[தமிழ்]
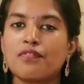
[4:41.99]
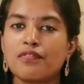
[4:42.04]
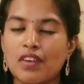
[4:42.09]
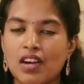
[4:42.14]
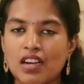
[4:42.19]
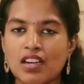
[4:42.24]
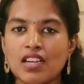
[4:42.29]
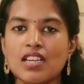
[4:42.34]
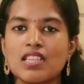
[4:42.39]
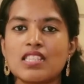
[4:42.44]

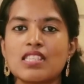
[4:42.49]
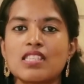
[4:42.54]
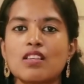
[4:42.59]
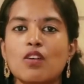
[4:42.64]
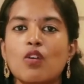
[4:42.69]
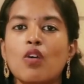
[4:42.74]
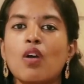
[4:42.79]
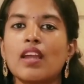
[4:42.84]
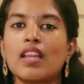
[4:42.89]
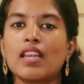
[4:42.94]

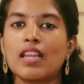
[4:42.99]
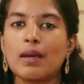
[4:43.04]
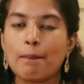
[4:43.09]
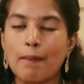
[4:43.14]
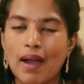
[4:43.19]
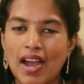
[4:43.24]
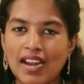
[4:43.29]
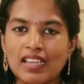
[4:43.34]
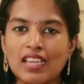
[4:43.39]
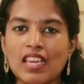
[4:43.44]
ஃபங்கஸோ இல்லை
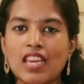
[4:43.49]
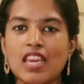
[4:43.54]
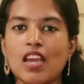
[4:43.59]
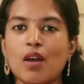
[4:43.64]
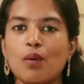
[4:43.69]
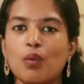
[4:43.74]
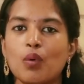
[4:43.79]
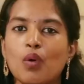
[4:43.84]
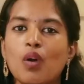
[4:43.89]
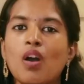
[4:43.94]

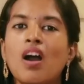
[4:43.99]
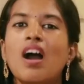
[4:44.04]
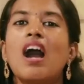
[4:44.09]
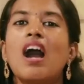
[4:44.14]
பாக்டீரியாவோ